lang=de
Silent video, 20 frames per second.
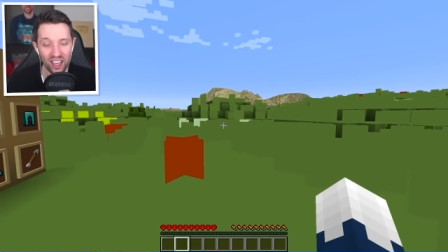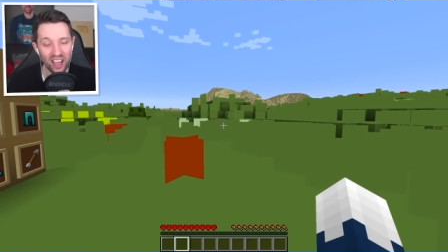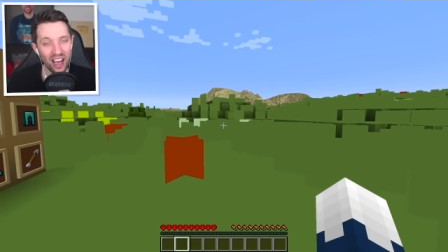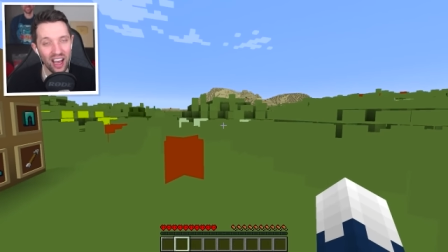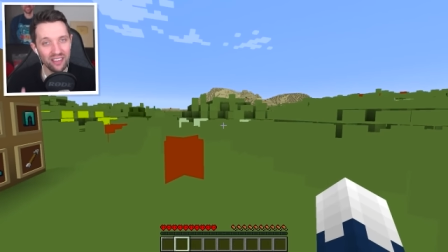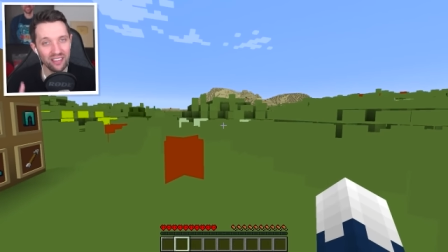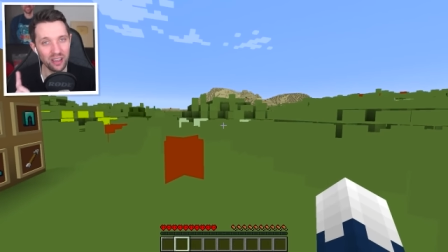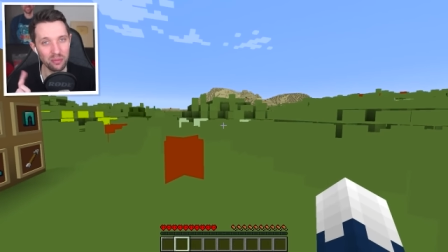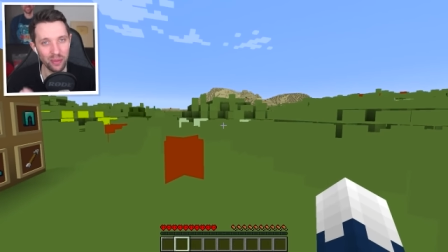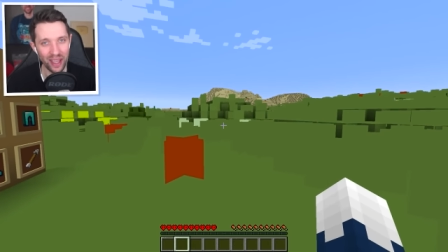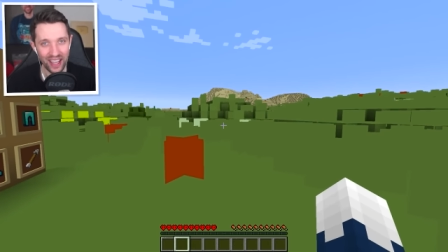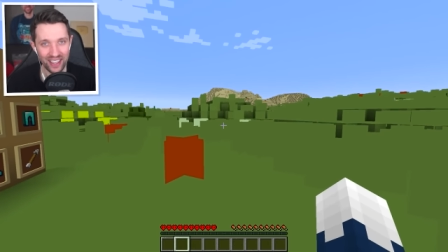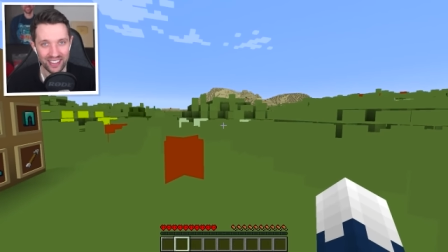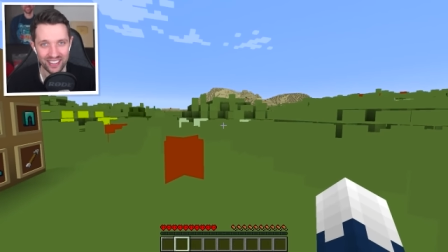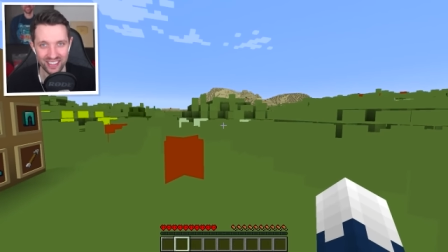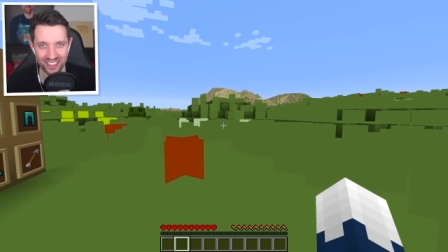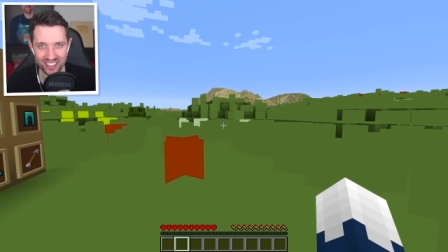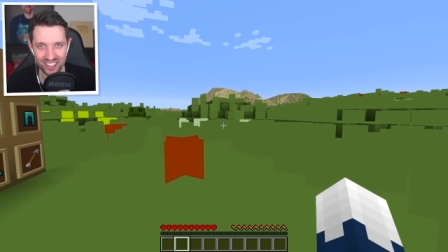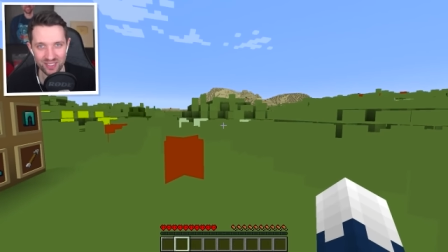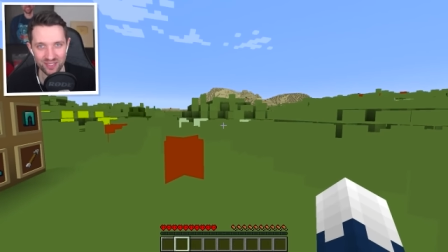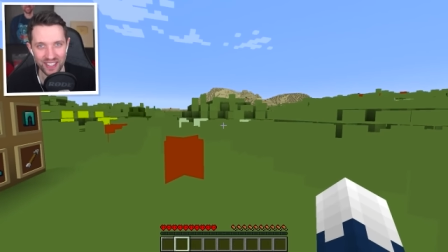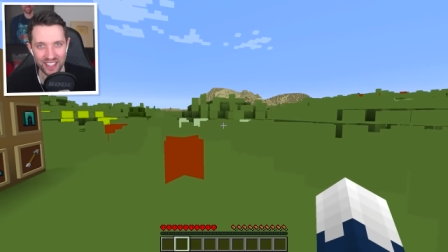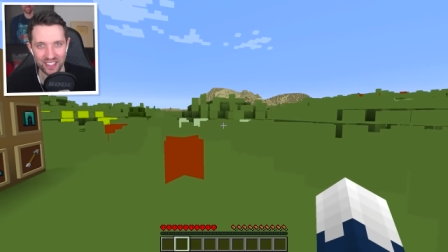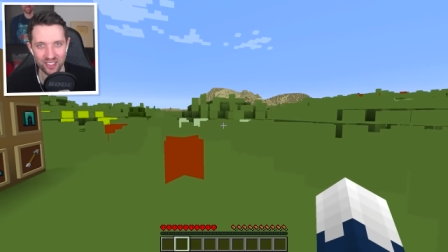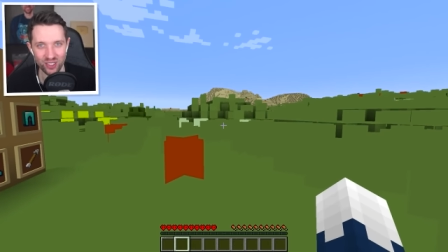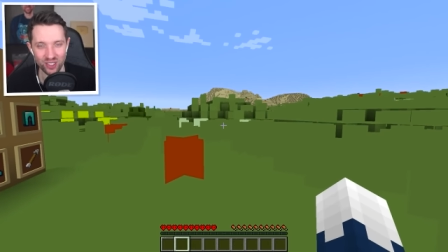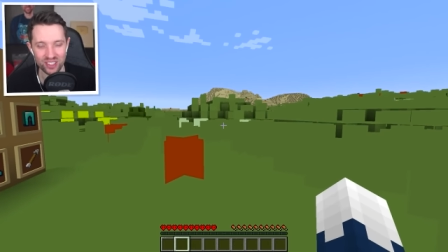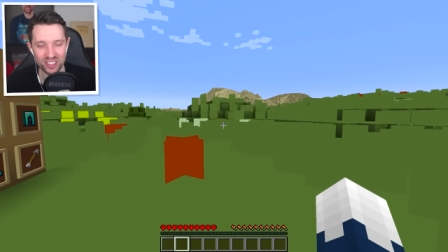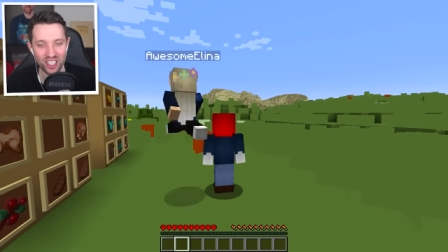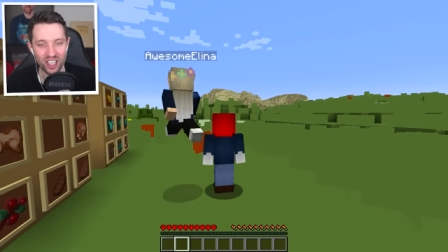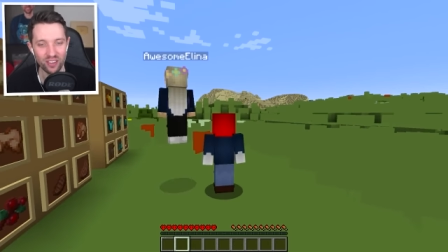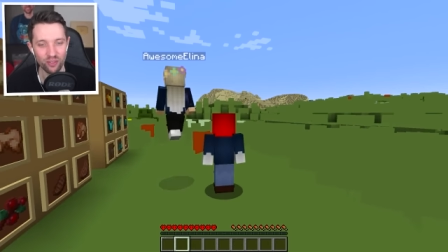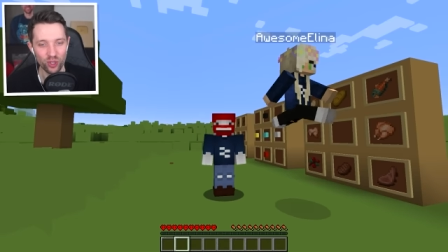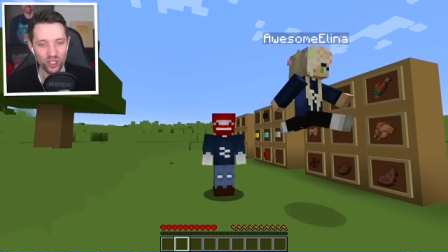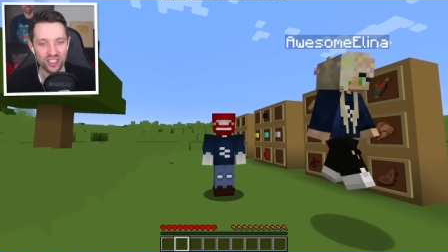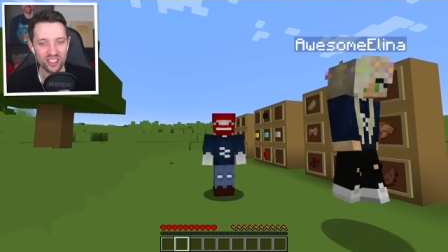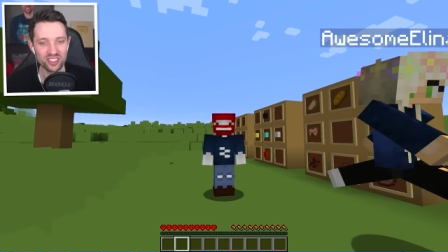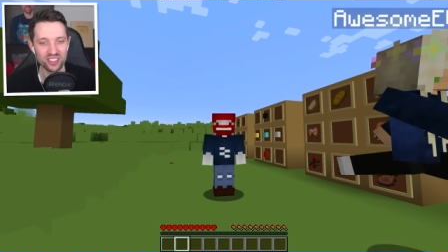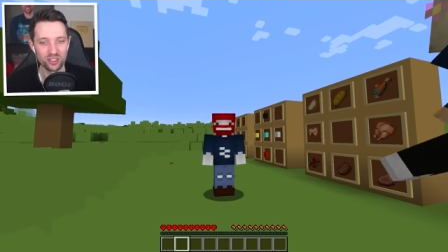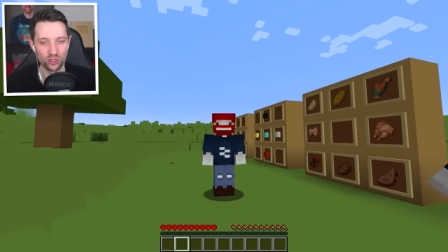aber am Ende des Videos wird
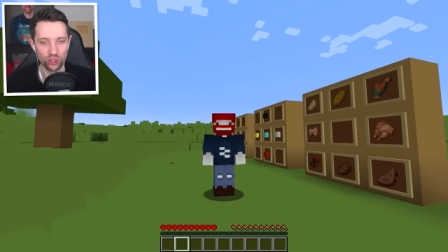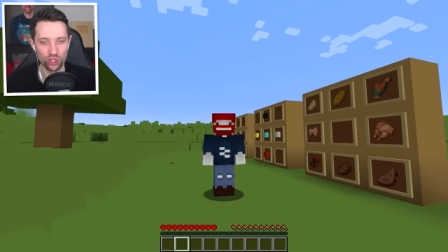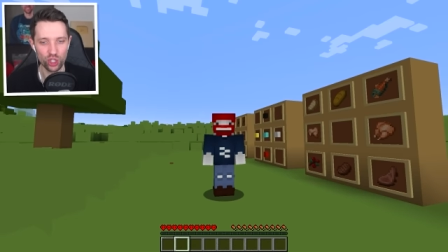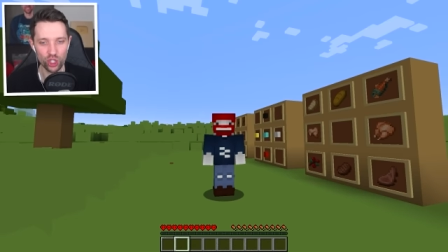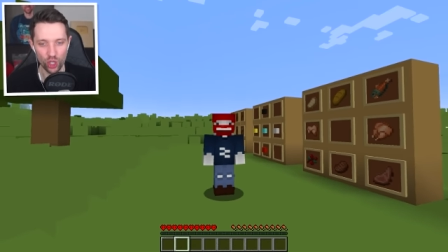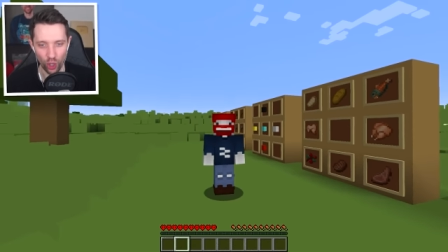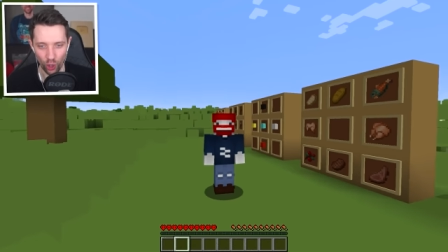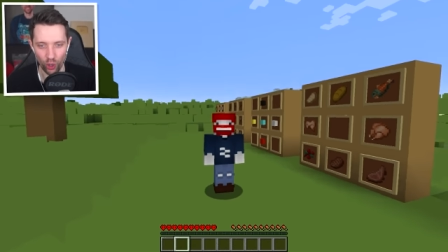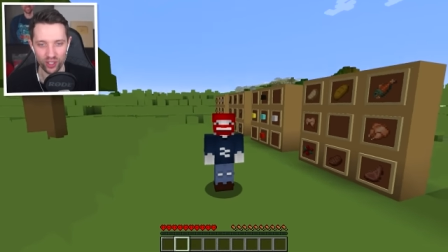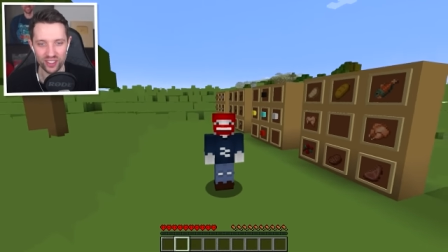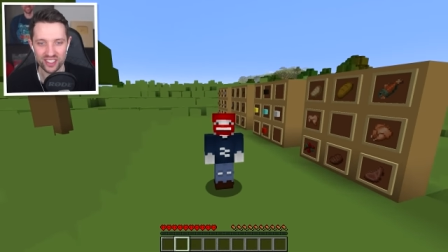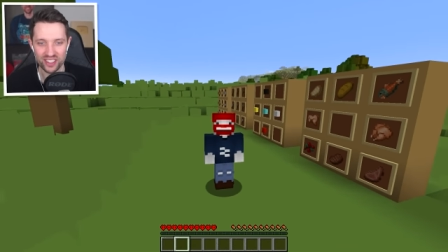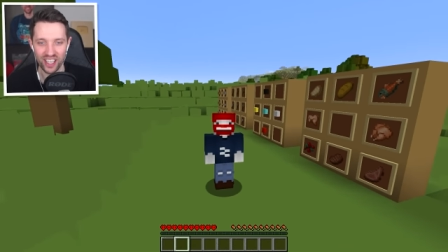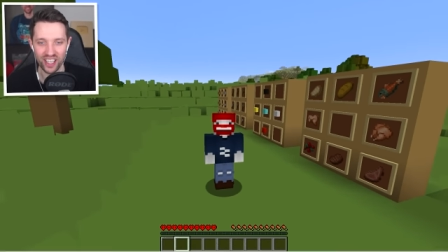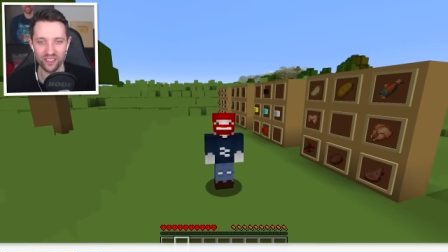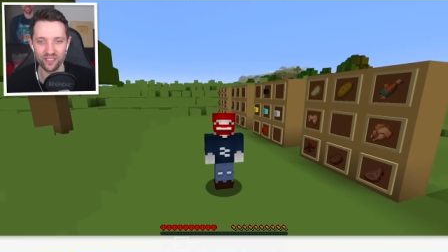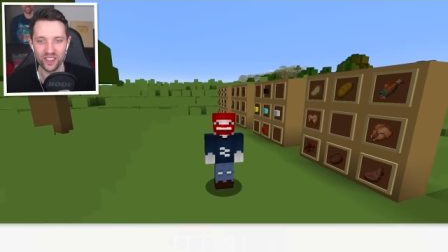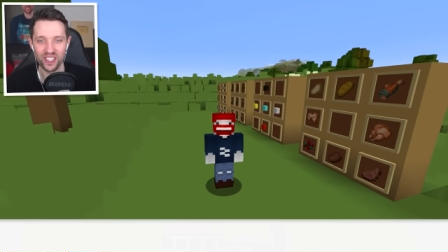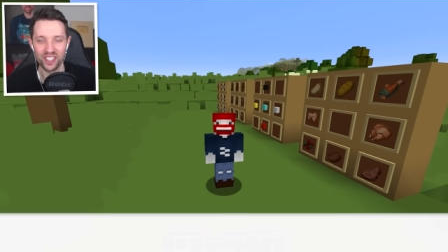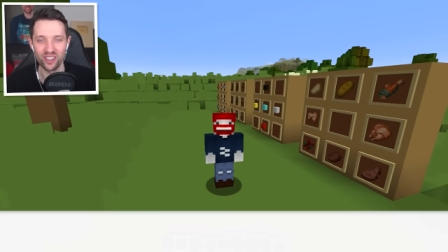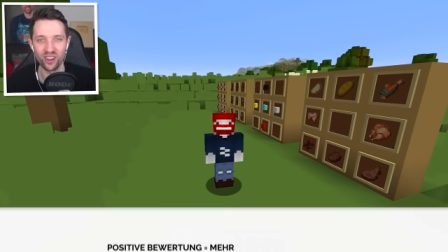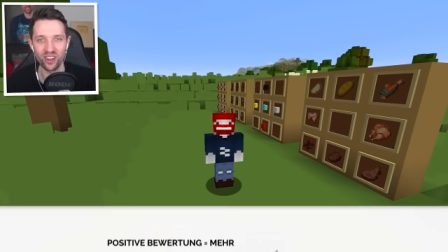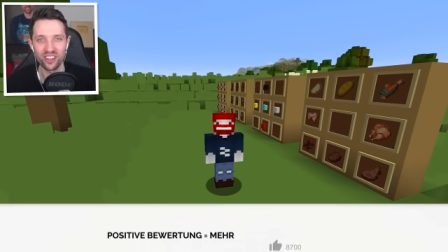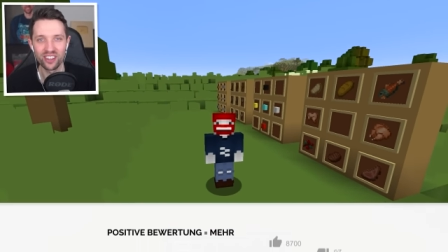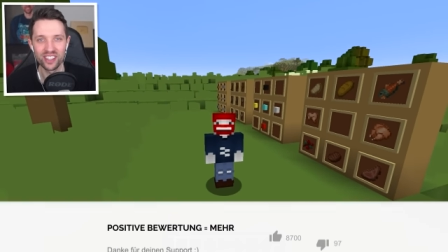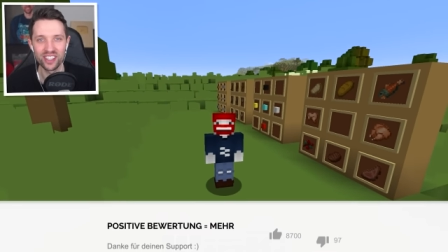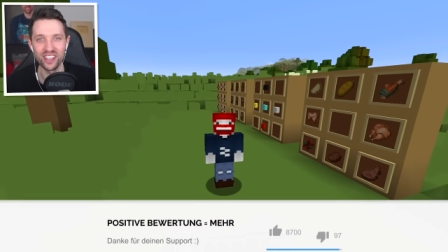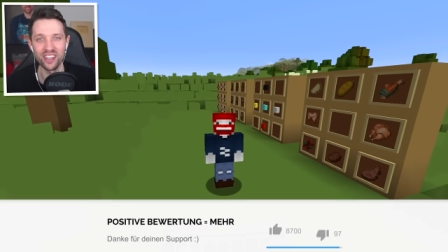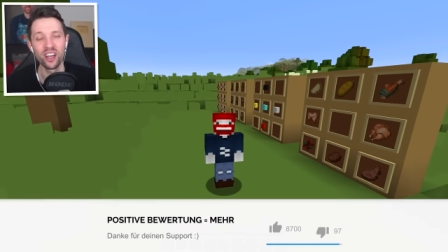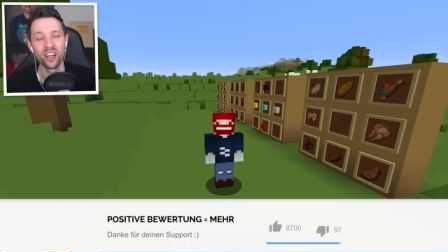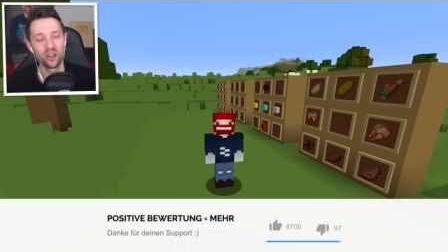es so schön sein wie noch nie.